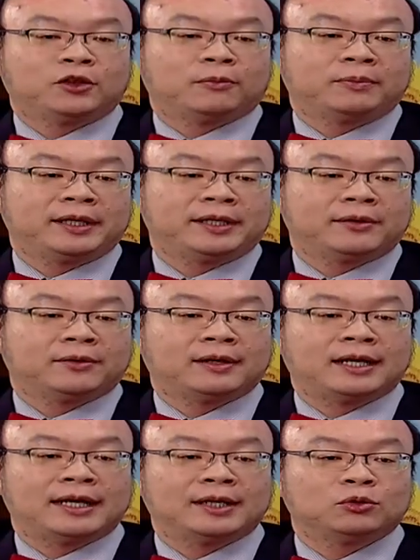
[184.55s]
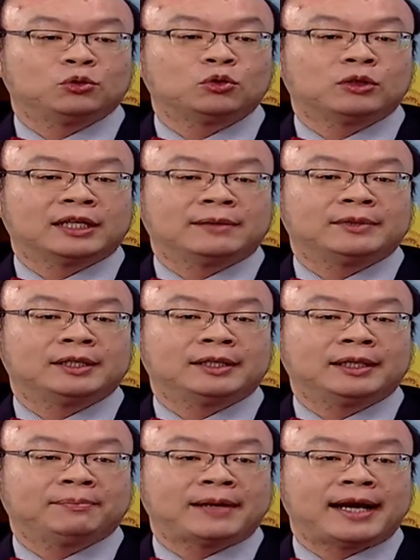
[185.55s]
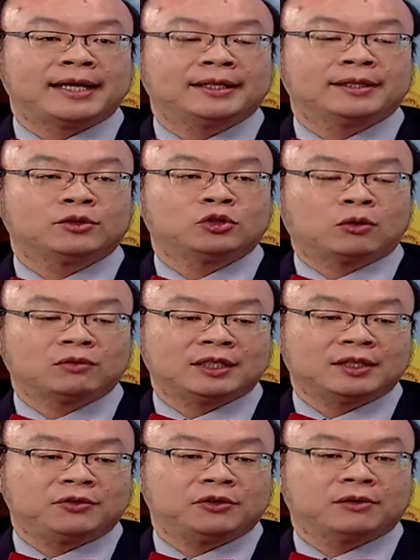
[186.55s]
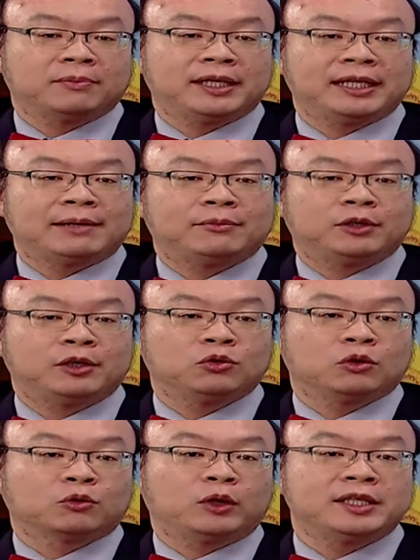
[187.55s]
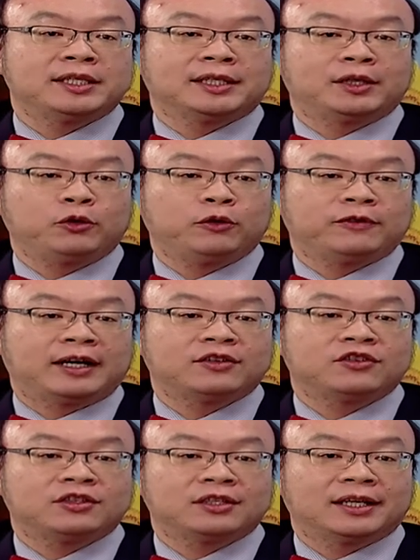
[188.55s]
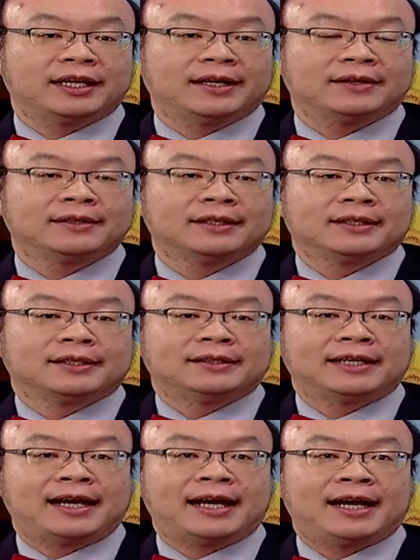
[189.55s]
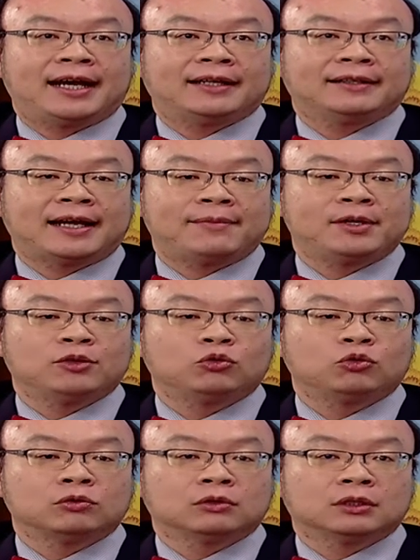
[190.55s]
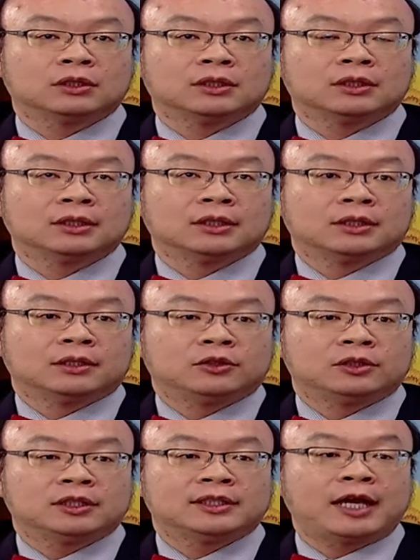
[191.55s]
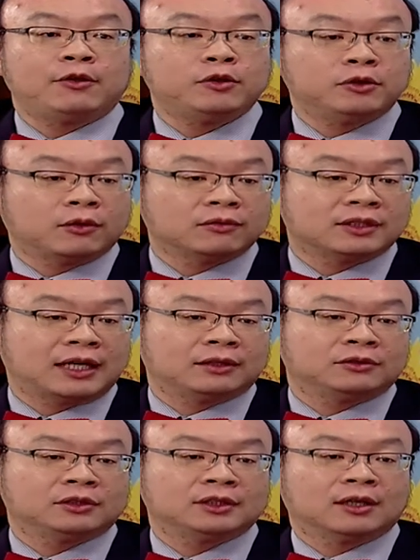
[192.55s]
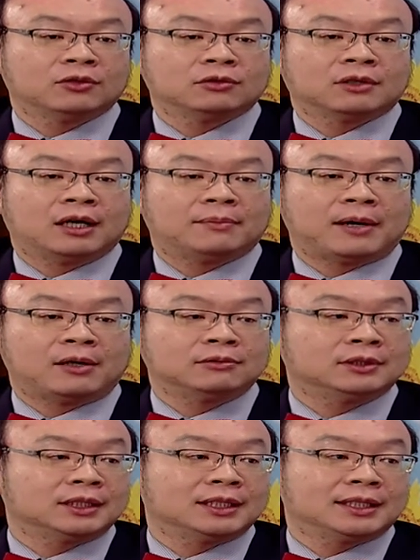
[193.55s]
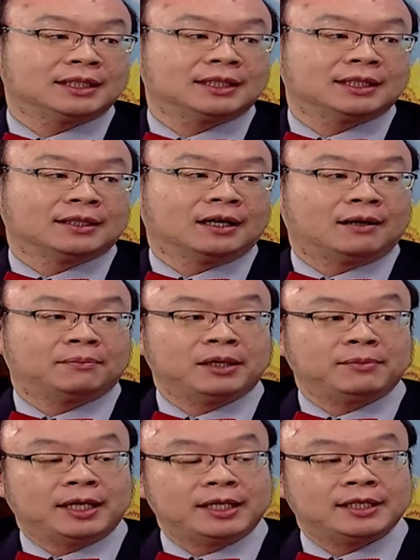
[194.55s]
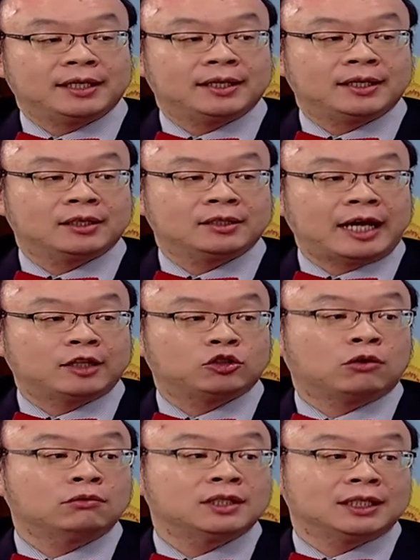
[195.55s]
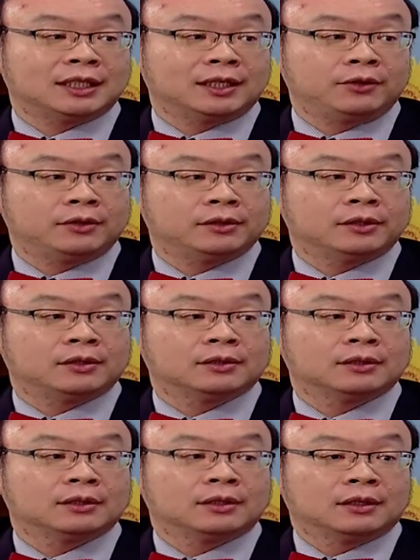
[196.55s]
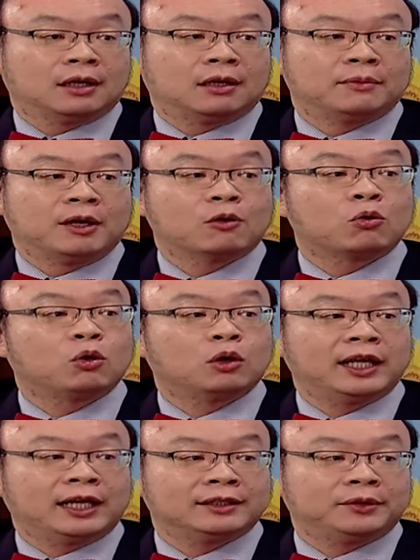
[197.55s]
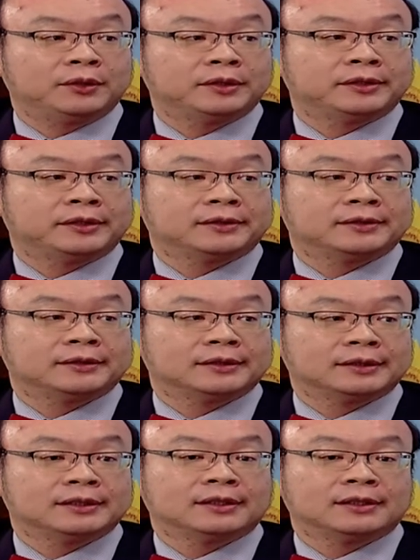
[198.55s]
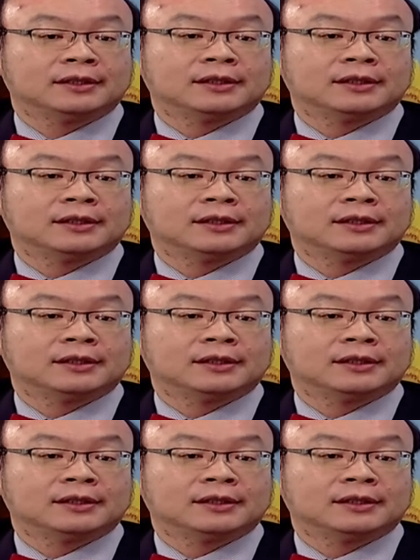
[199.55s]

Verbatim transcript: 友病的话，如果他们一般重型血友病，他们会做规则的预防治疗。嗯哼。那他们如果就是在运动上，就是要做好保护自己，是避免一些太冲击的运动。哎。哦，不要过量的运动。是。哈，